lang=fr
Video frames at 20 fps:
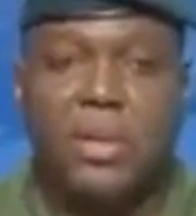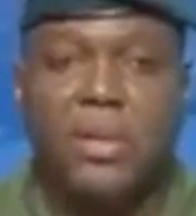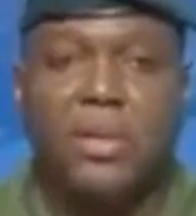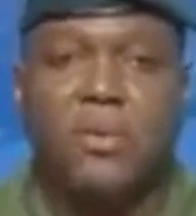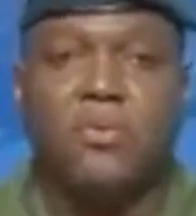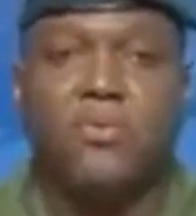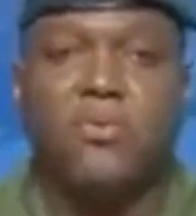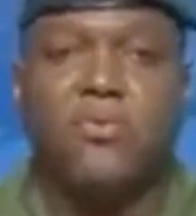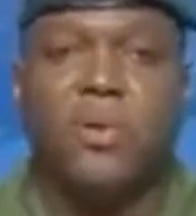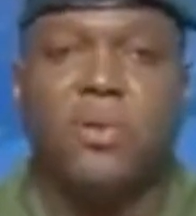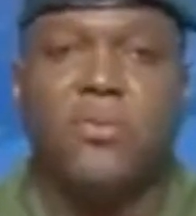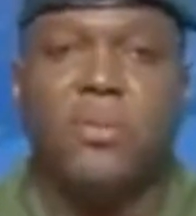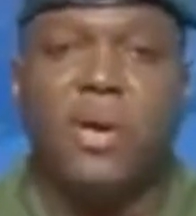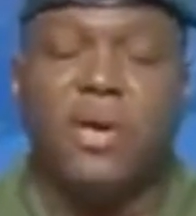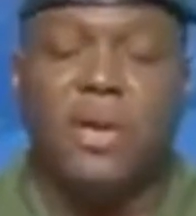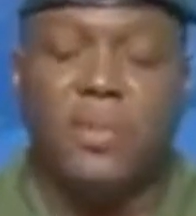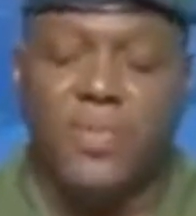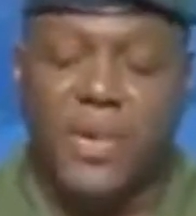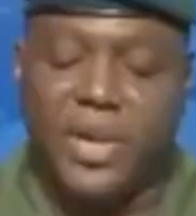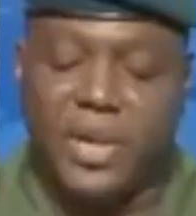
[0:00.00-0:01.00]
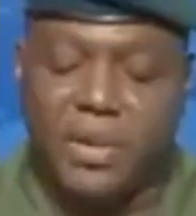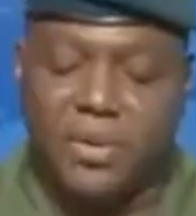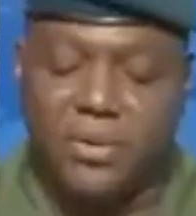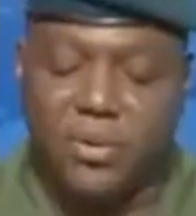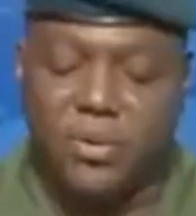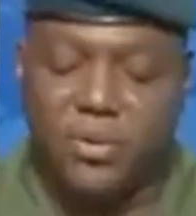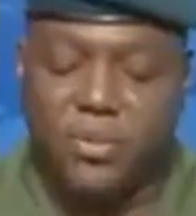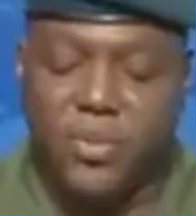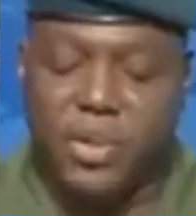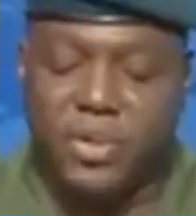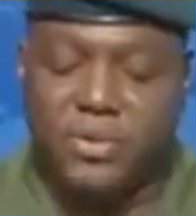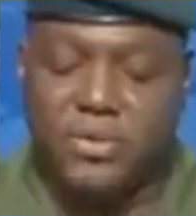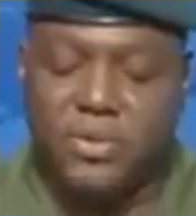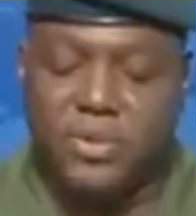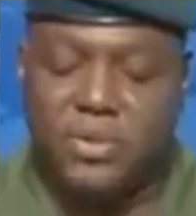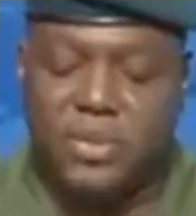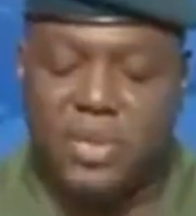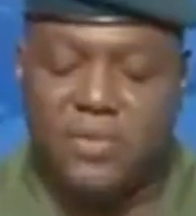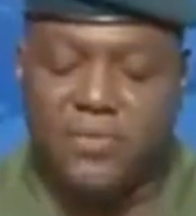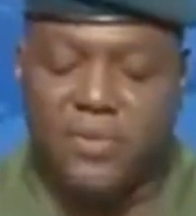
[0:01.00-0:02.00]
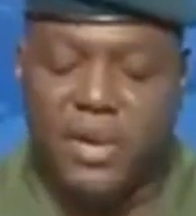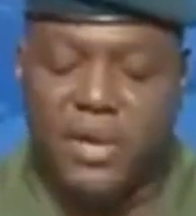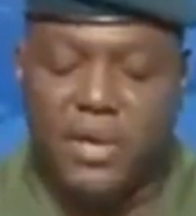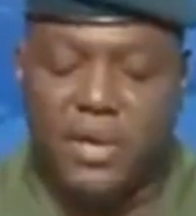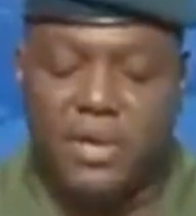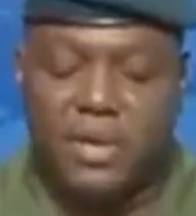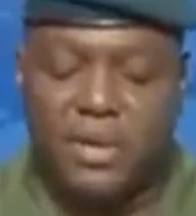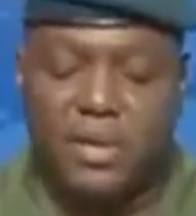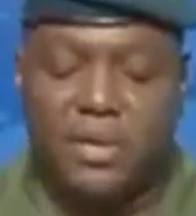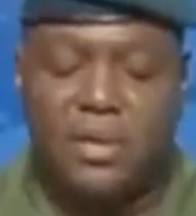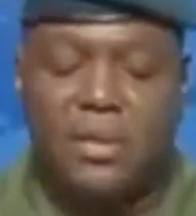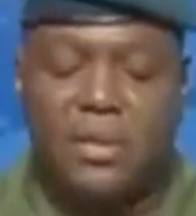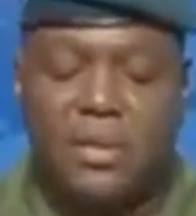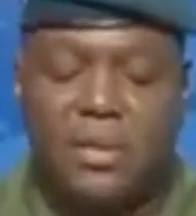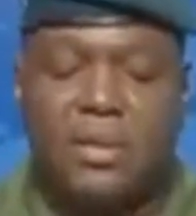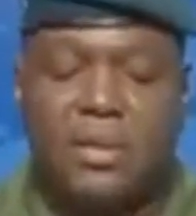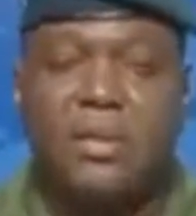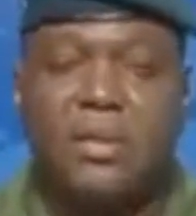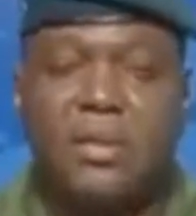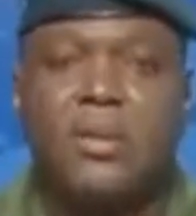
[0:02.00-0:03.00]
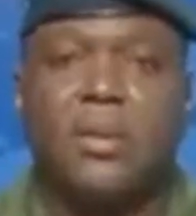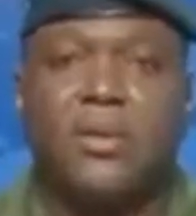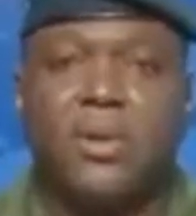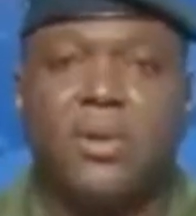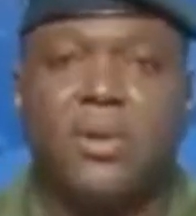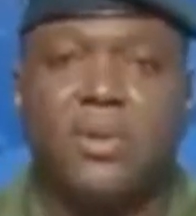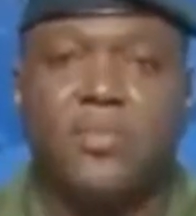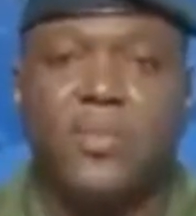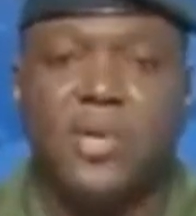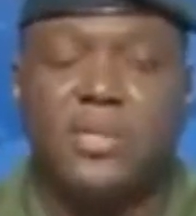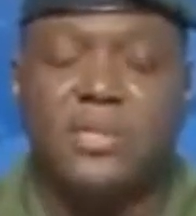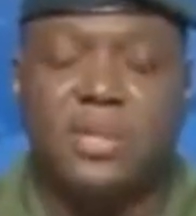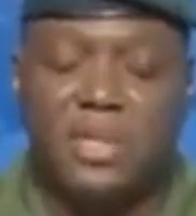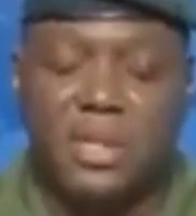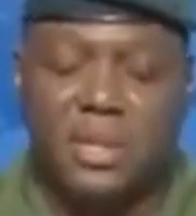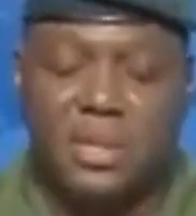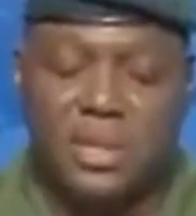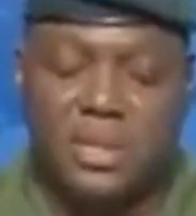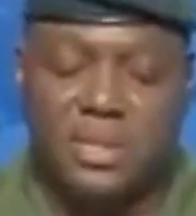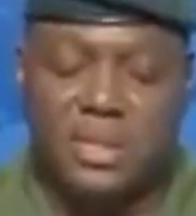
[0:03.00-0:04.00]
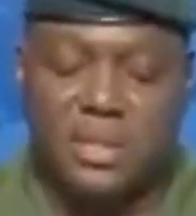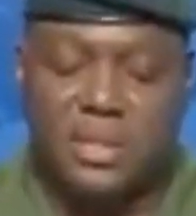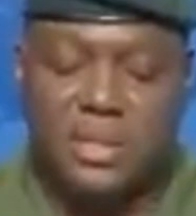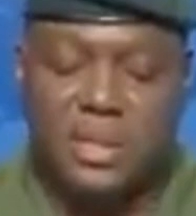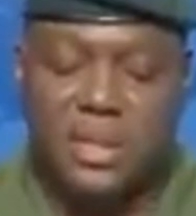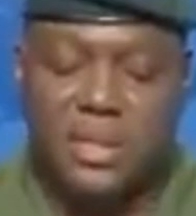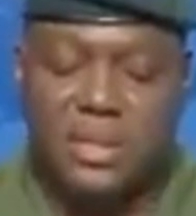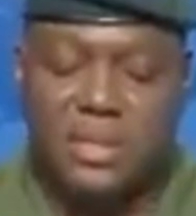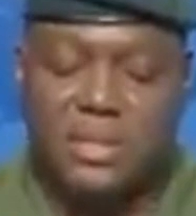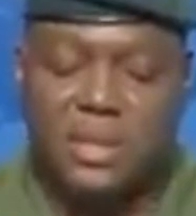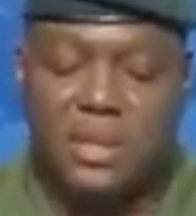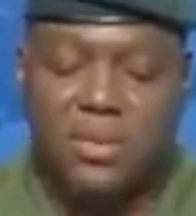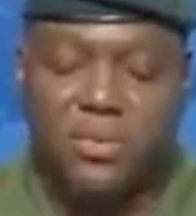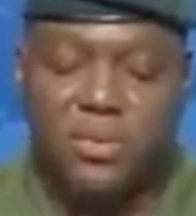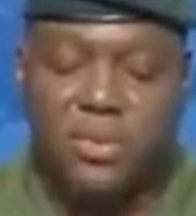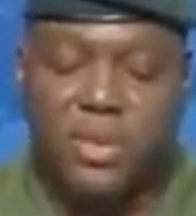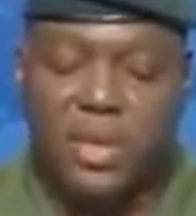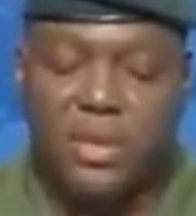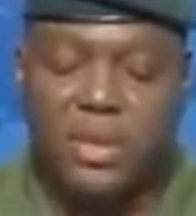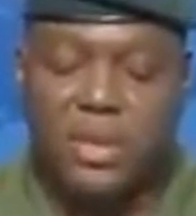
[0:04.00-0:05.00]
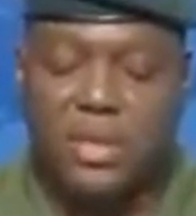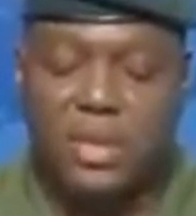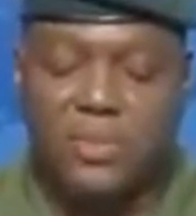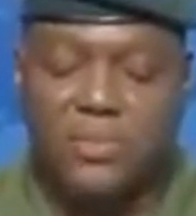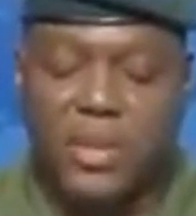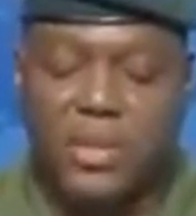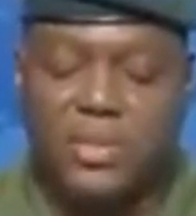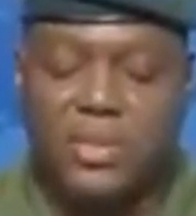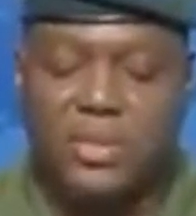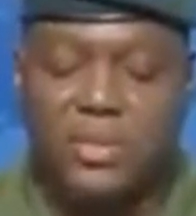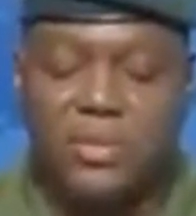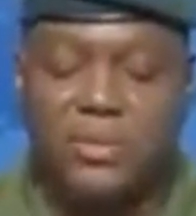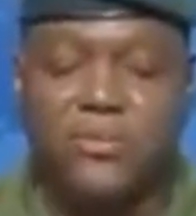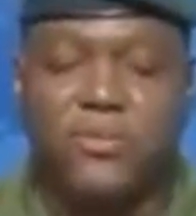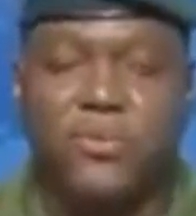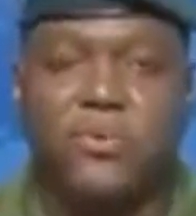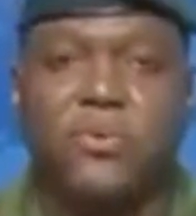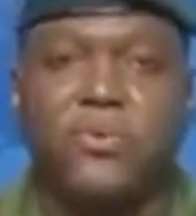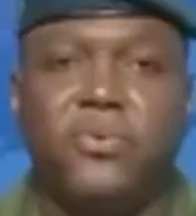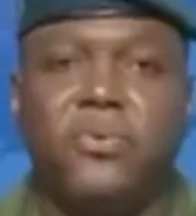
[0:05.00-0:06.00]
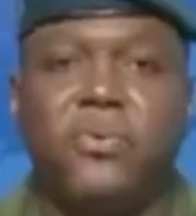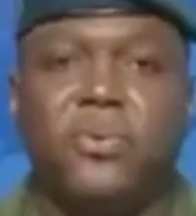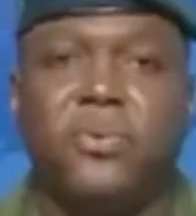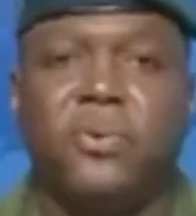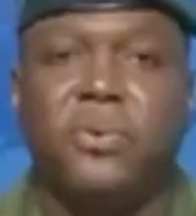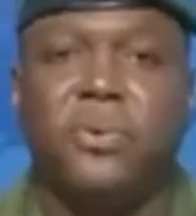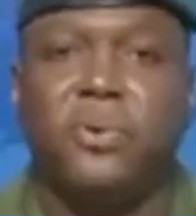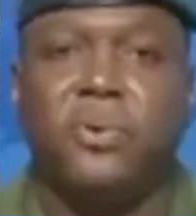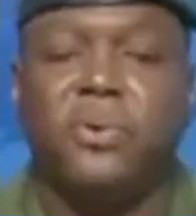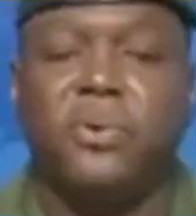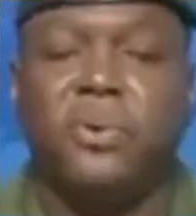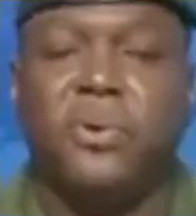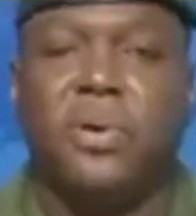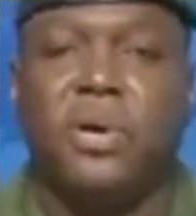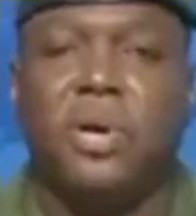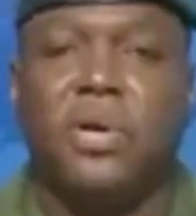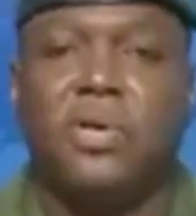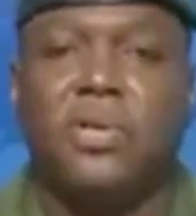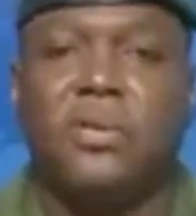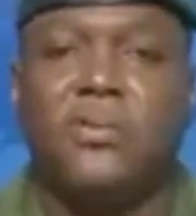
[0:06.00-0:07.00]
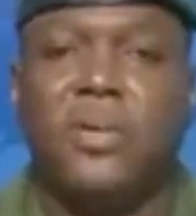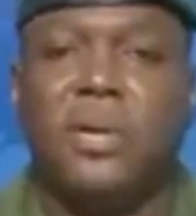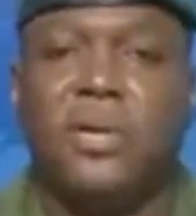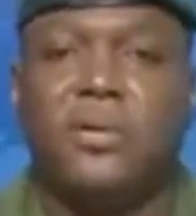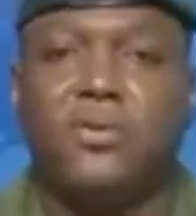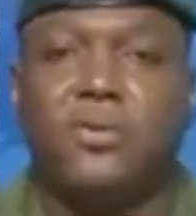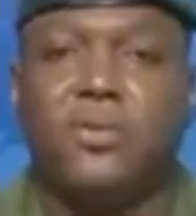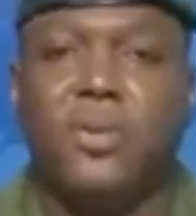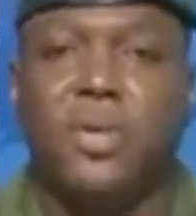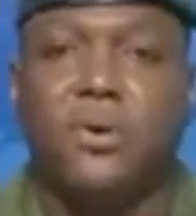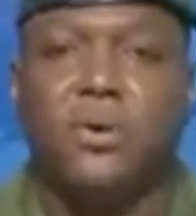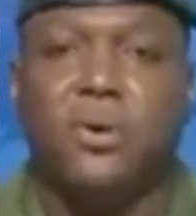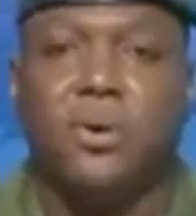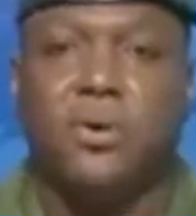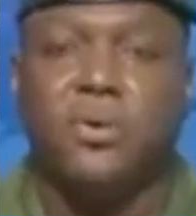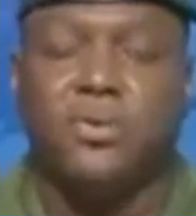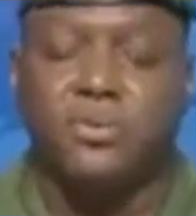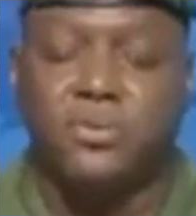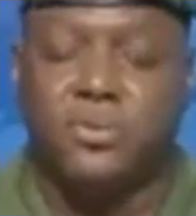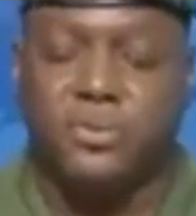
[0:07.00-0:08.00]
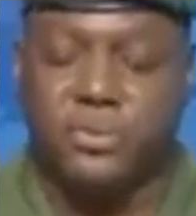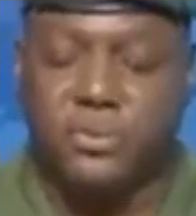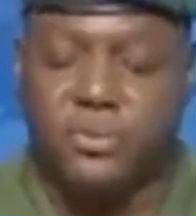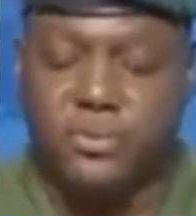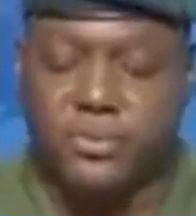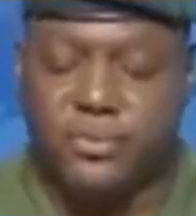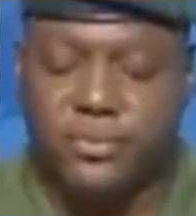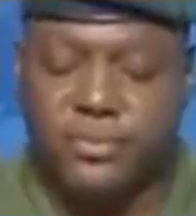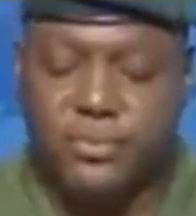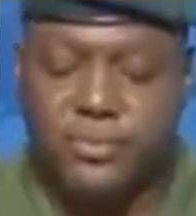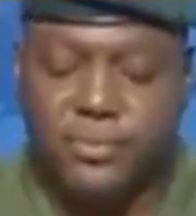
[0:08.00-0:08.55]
Le gouvernement rappelle que l'opération Serval n'aurait pas été nécessaire si l'OTAN n'était pas intervenue en Libye en 2011.